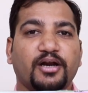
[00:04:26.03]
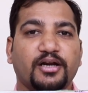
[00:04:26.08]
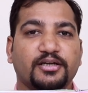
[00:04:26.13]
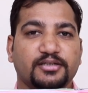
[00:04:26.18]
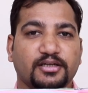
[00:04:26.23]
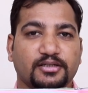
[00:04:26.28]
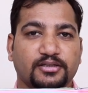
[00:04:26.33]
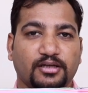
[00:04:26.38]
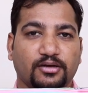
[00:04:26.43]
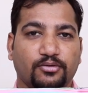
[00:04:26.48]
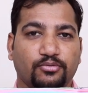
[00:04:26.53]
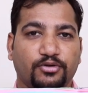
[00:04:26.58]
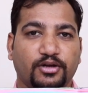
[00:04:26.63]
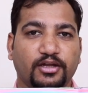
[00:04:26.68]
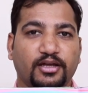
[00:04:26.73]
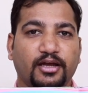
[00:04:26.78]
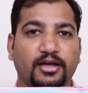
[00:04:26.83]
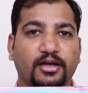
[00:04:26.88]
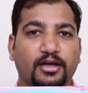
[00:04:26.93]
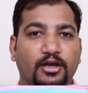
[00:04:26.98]
कर सकता हूँ
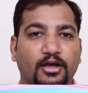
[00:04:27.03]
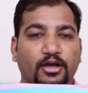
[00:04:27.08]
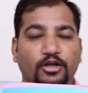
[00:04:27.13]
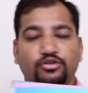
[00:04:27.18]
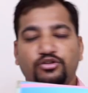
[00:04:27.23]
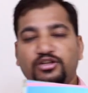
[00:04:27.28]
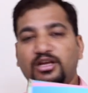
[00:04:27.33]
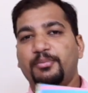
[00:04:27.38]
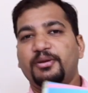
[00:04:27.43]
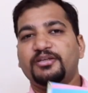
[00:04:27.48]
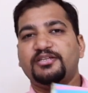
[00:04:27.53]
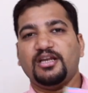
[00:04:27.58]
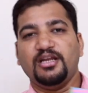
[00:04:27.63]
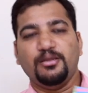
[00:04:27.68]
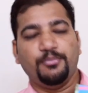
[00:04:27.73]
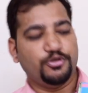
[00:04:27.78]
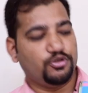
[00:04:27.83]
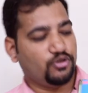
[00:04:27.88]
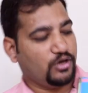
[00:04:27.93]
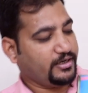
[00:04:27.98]
ठीक है तो ये बेसिकली
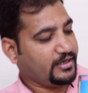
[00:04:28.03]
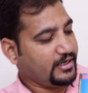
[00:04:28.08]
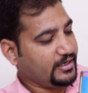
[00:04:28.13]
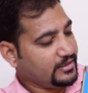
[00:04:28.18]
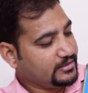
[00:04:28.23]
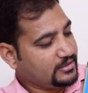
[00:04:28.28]
विजुलेट है